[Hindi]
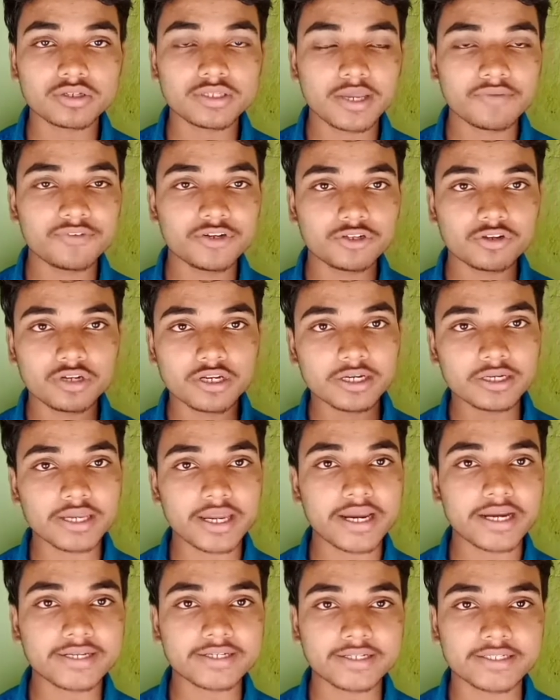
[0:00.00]
या वीडियो लेयर
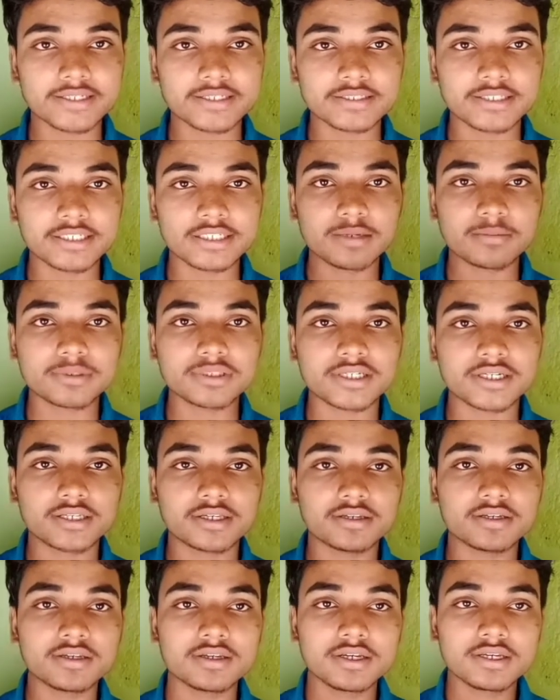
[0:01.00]
ऐड करने का तरीका बता
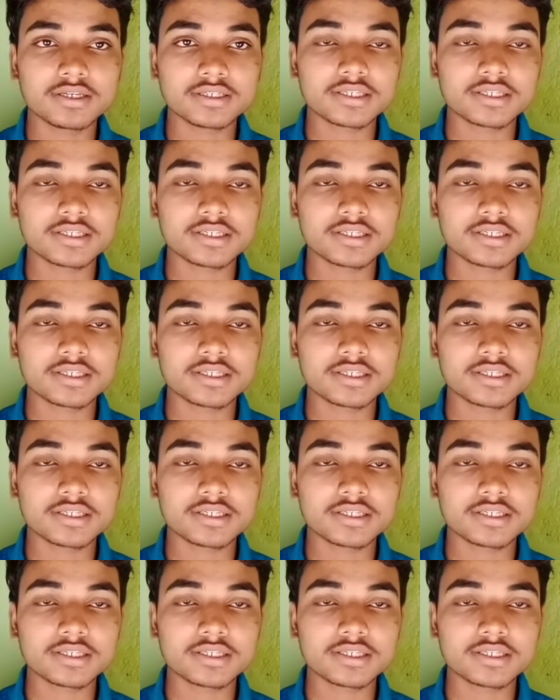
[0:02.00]
रहे हैं